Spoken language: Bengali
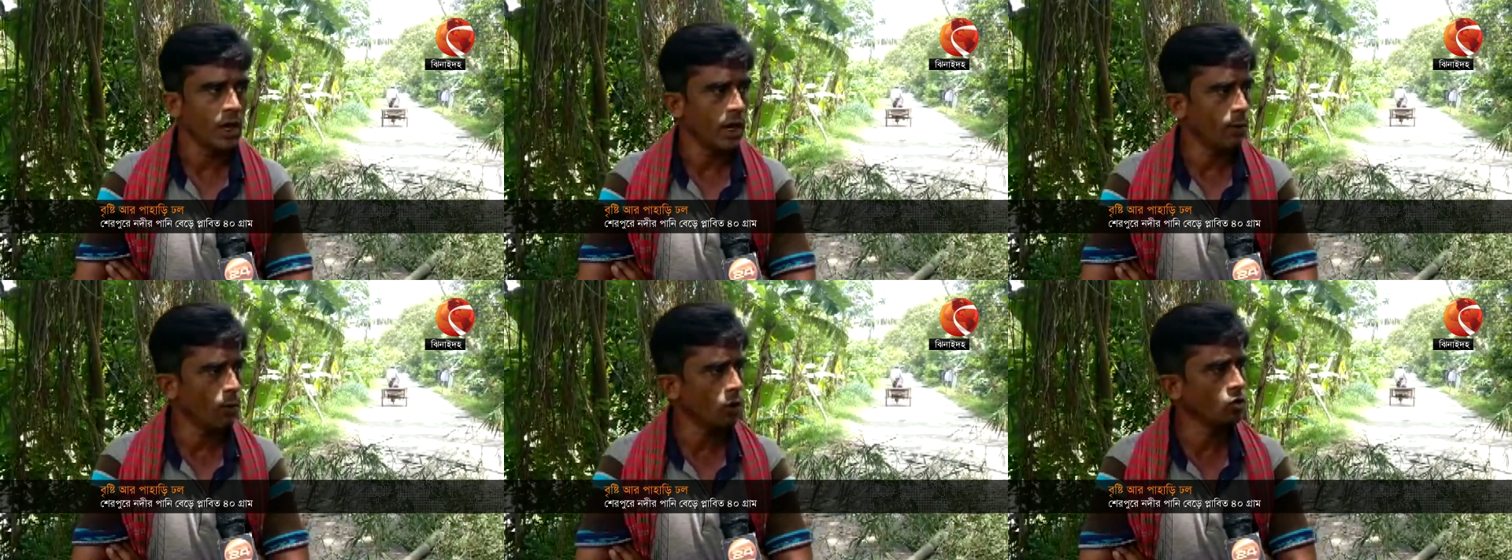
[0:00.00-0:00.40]

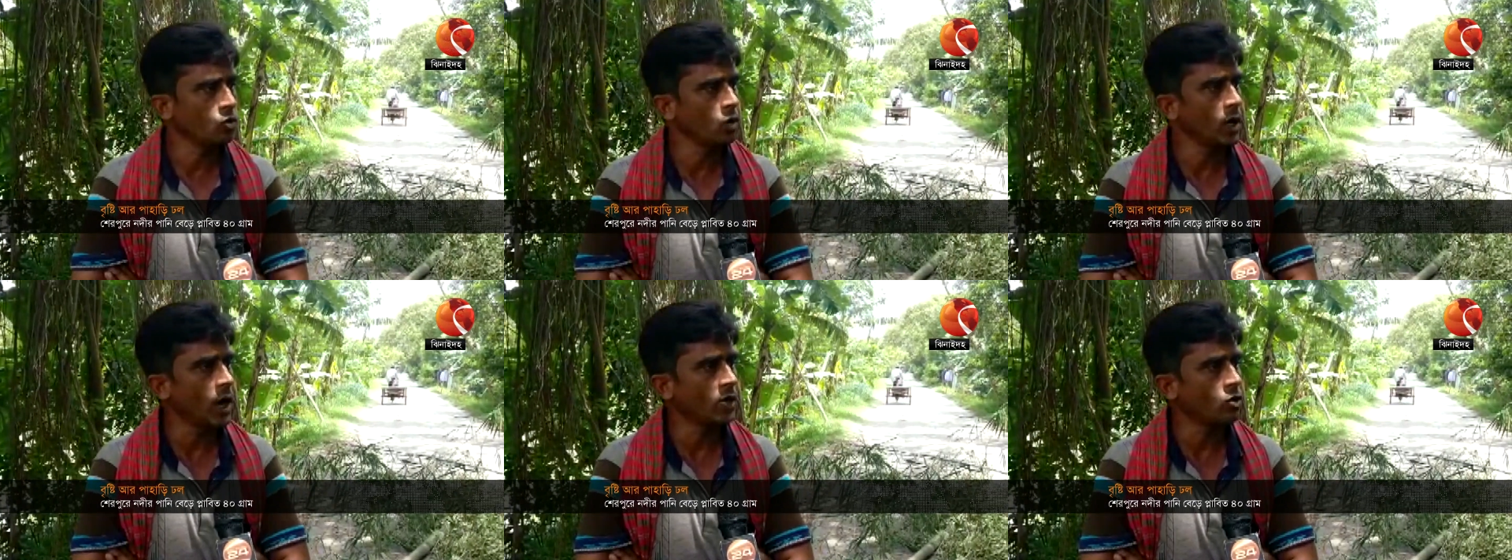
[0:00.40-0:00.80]
এবং দুই
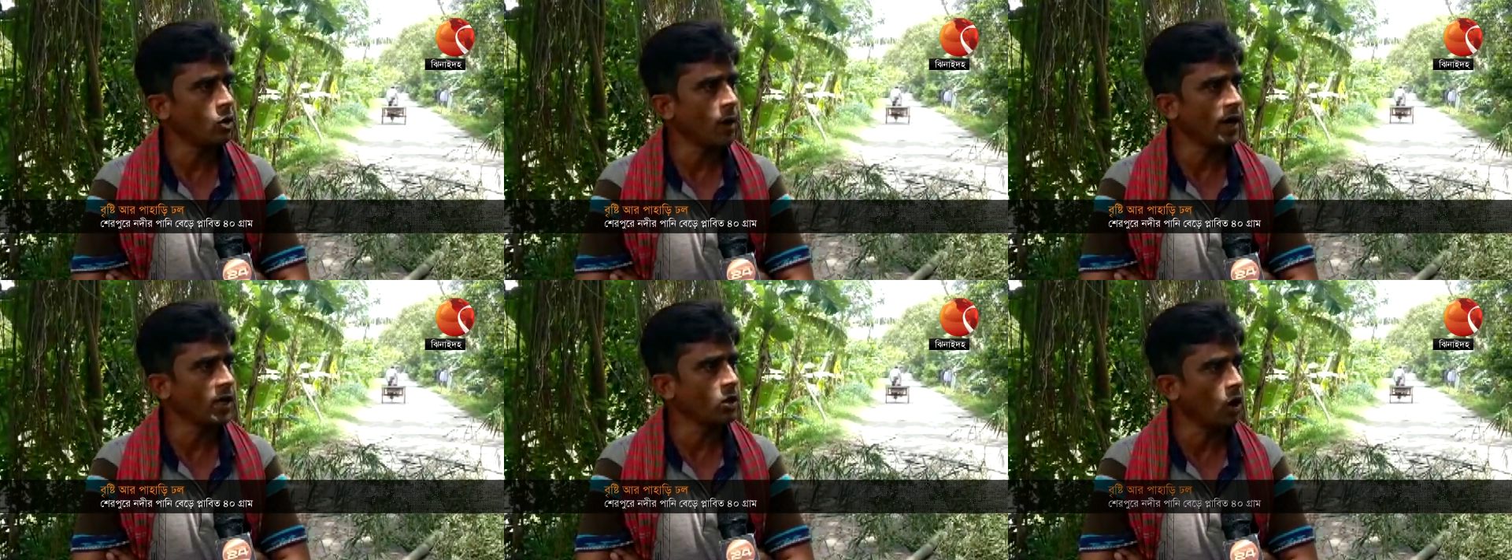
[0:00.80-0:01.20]
একশো
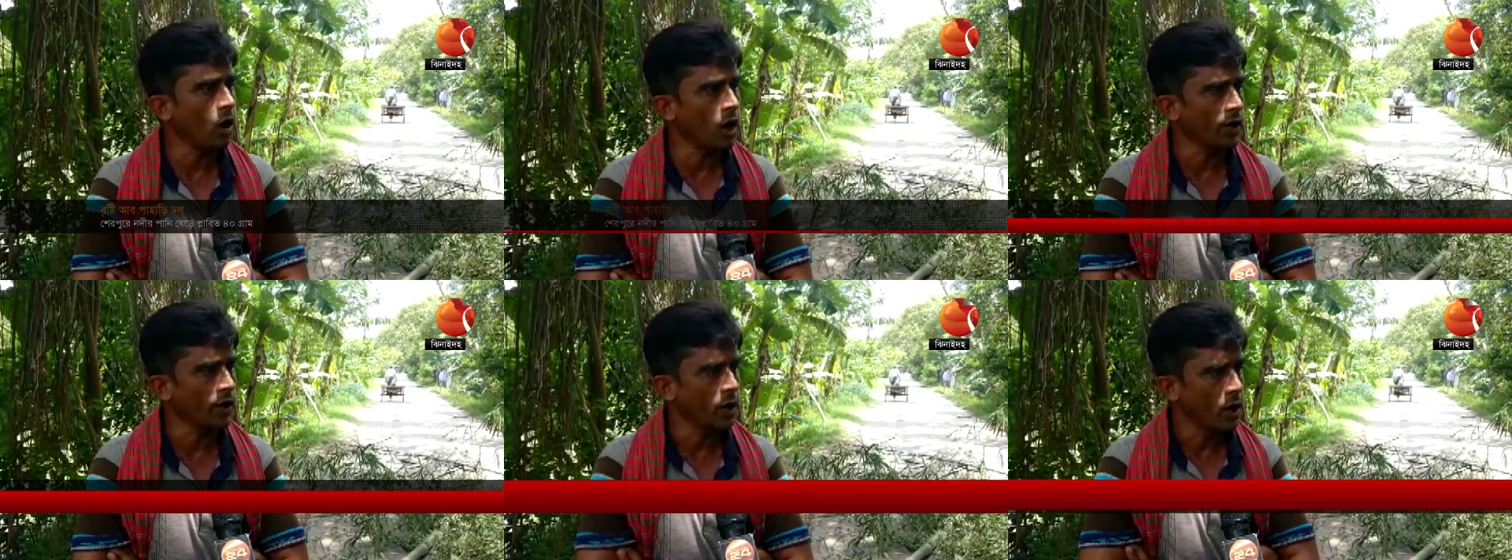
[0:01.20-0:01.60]
বাড়ি
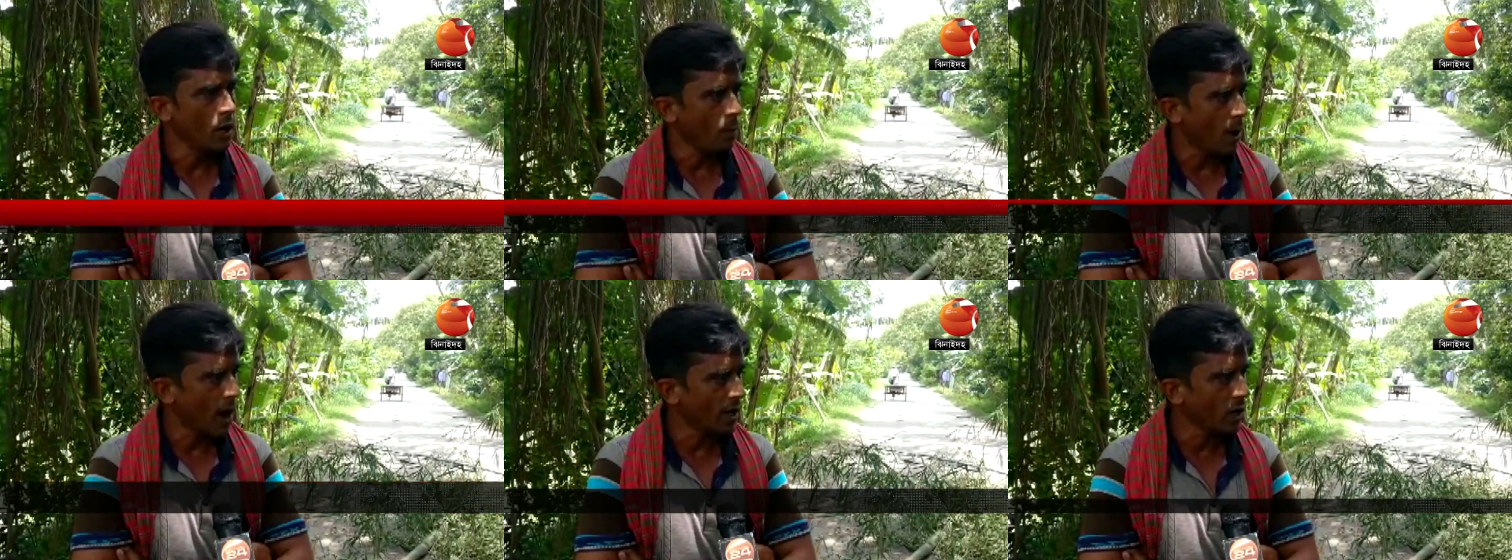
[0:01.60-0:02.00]
ঘর
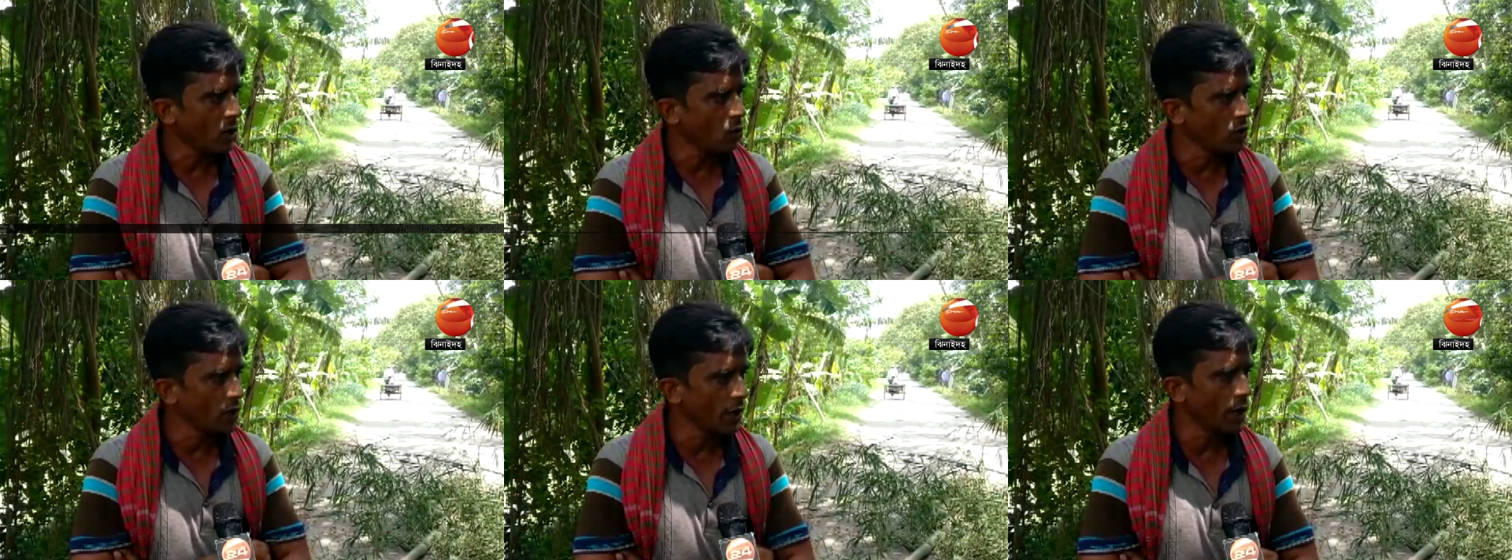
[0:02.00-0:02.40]
পানি
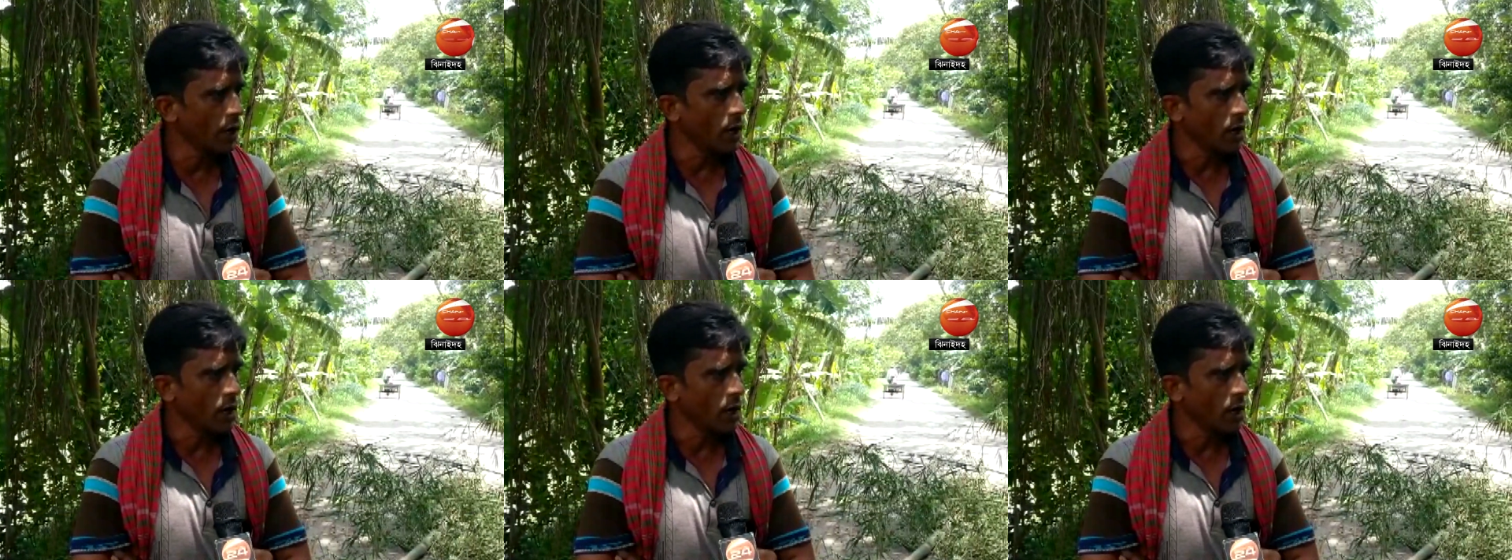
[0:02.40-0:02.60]
উঠিয়ে